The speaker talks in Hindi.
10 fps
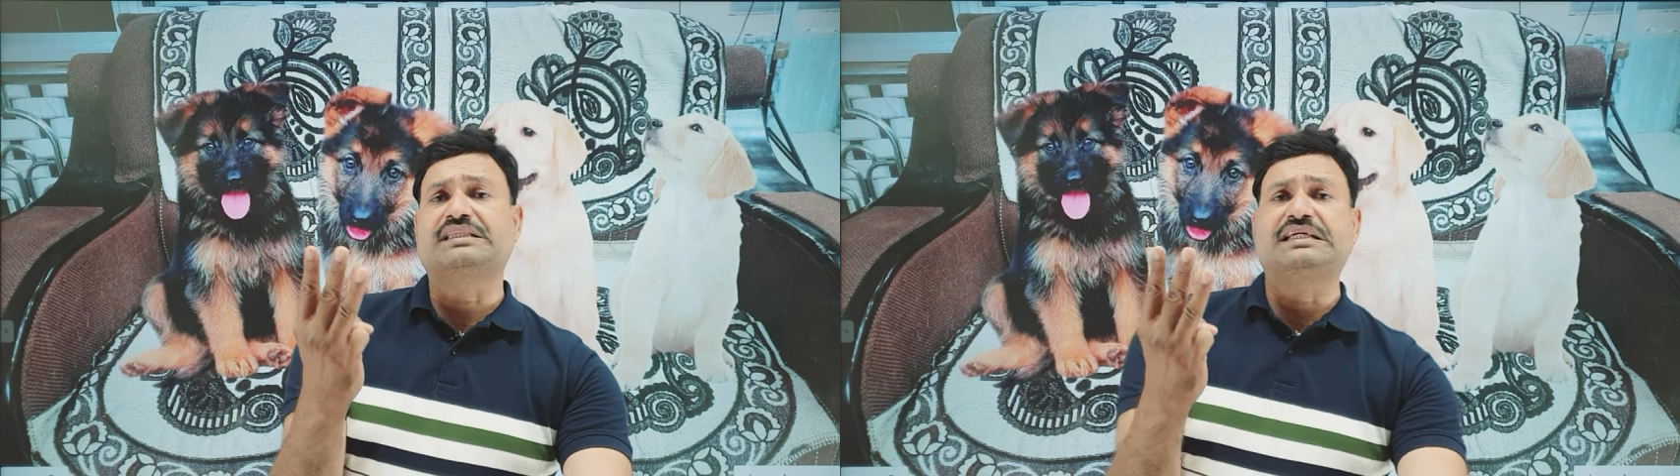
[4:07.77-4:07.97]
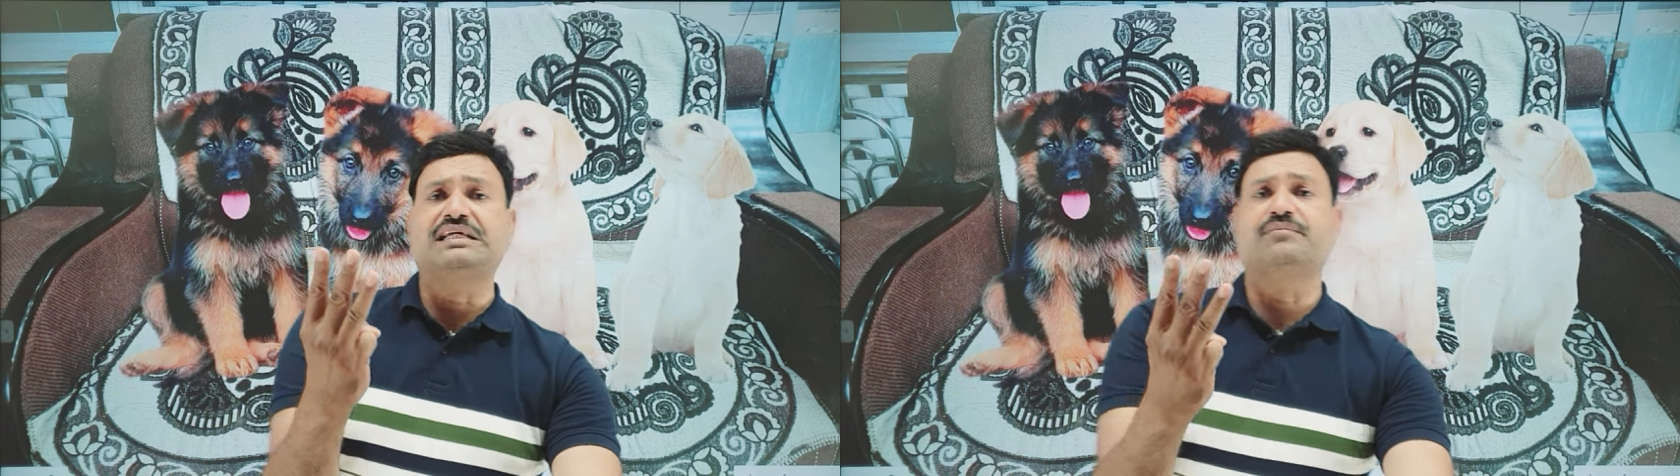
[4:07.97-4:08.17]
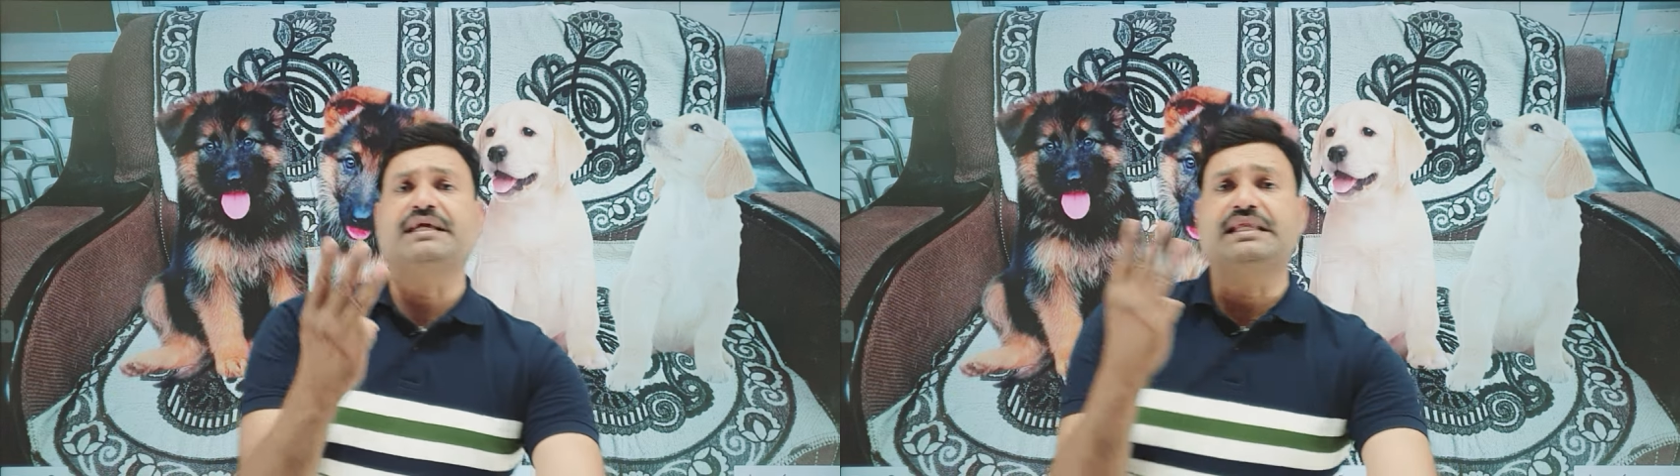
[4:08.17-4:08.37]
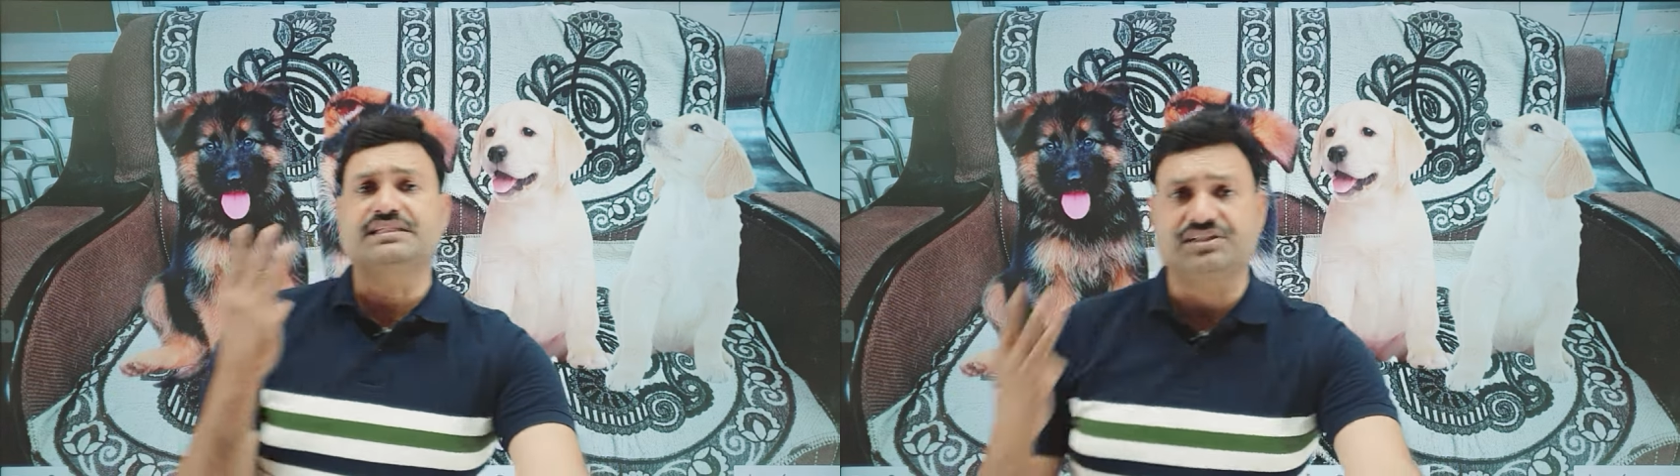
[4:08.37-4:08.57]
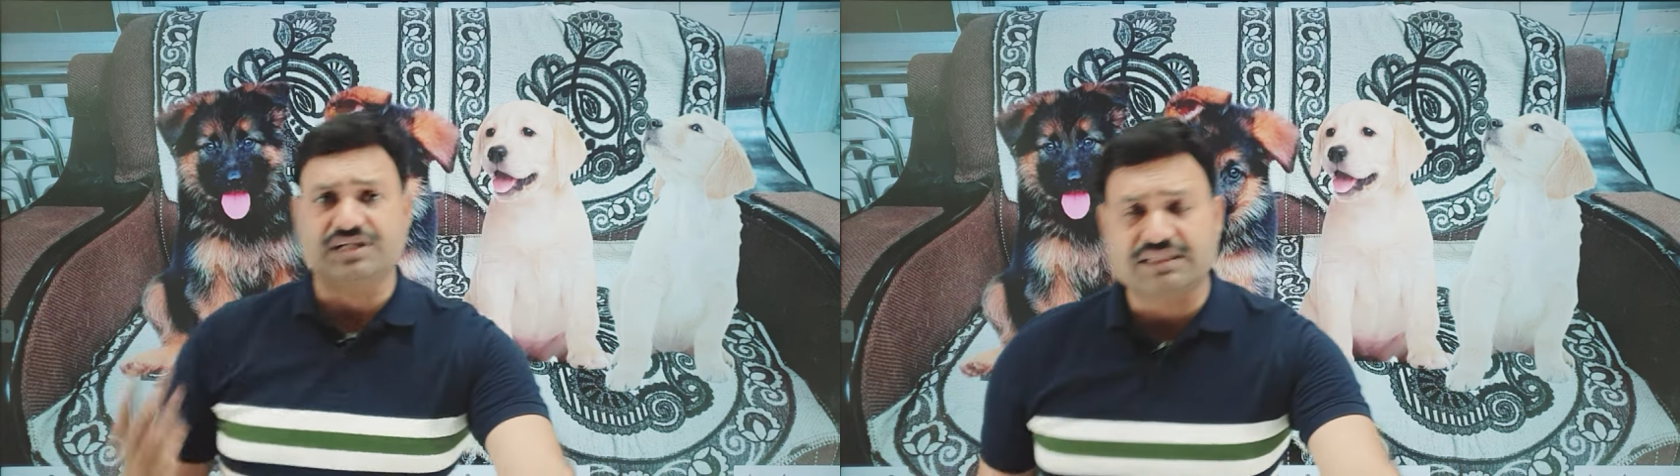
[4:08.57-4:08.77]
तीन महीने
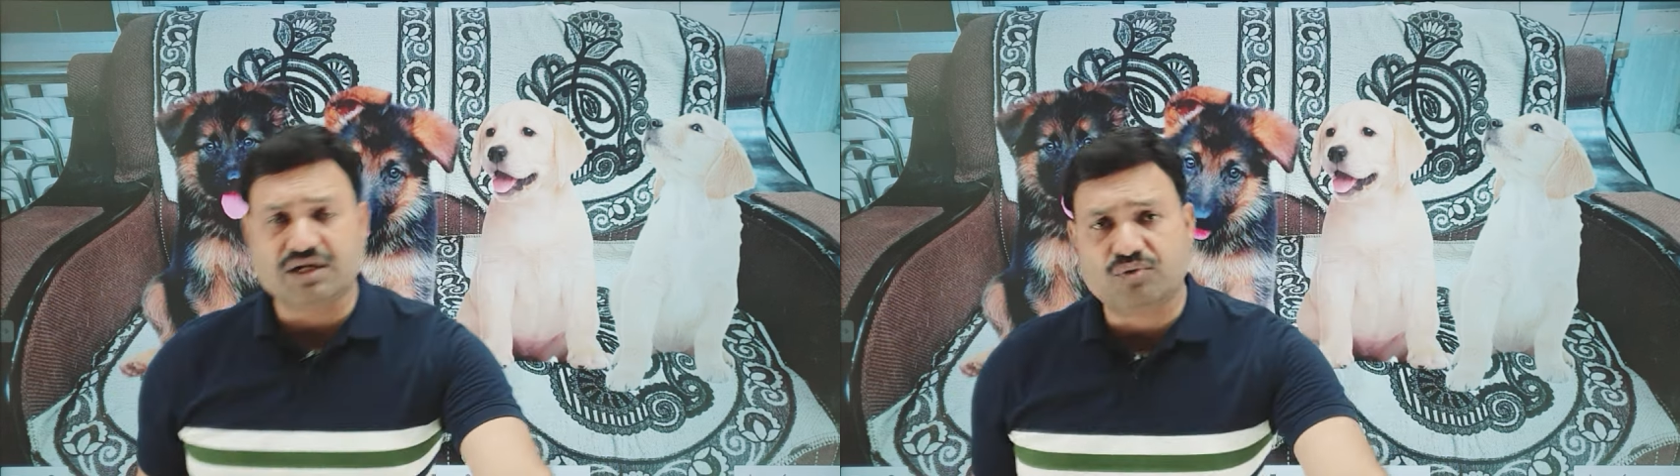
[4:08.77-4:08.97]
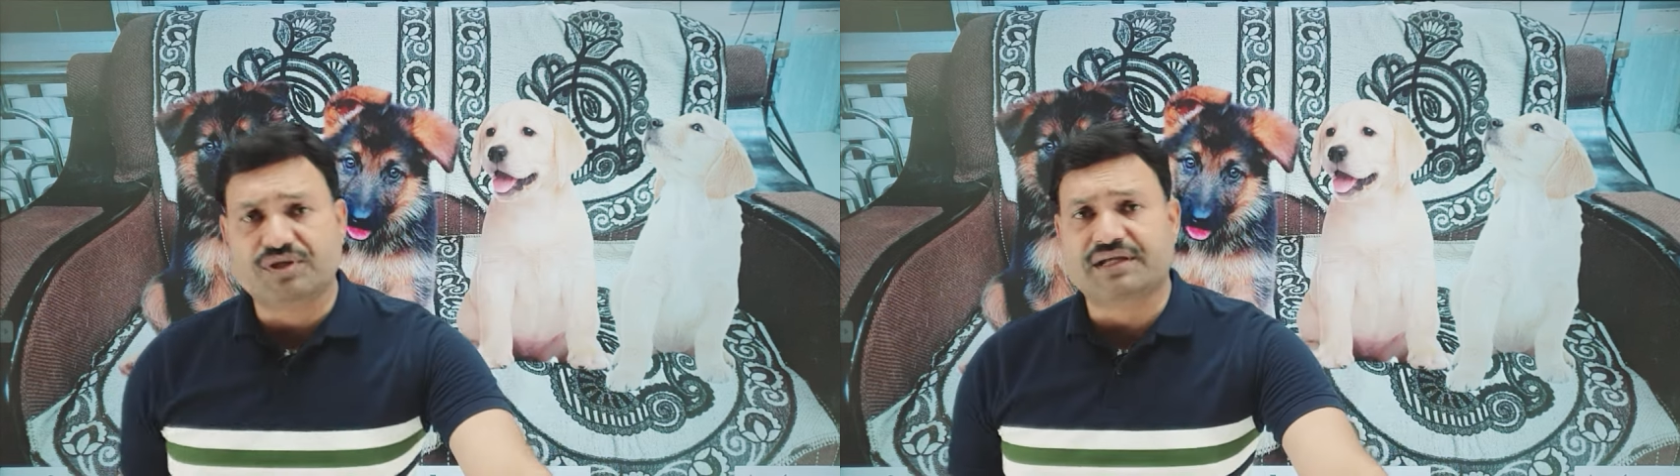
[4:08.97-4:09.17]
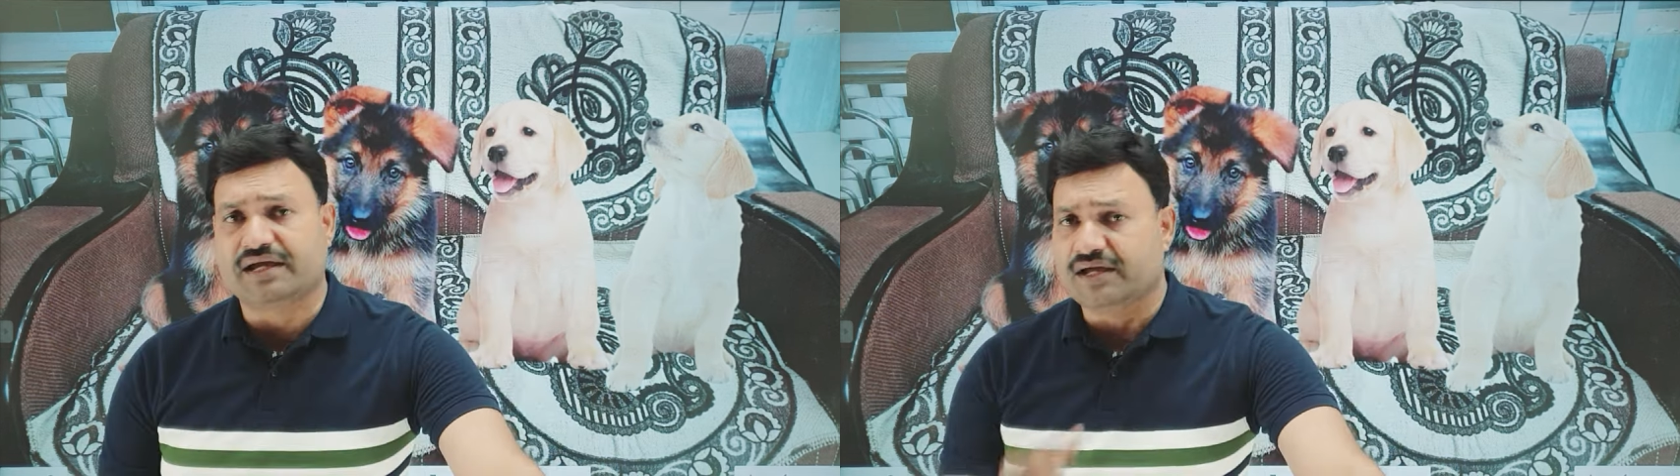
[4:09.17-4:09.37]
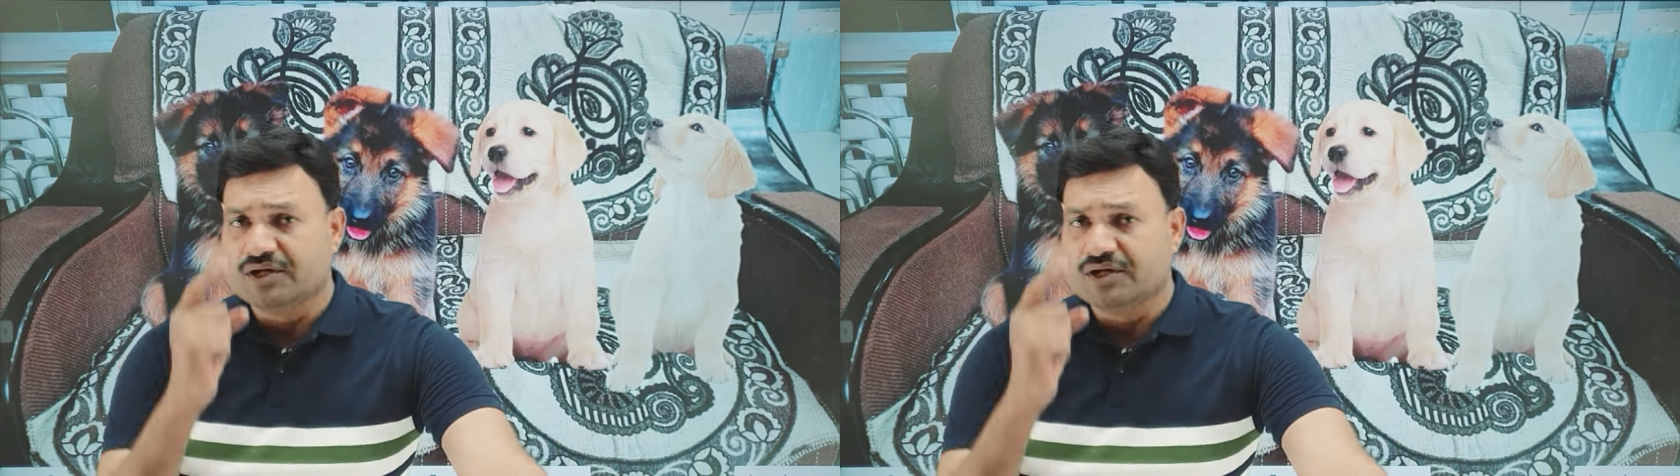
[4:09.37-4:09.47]
से ज़्यादा हो गई है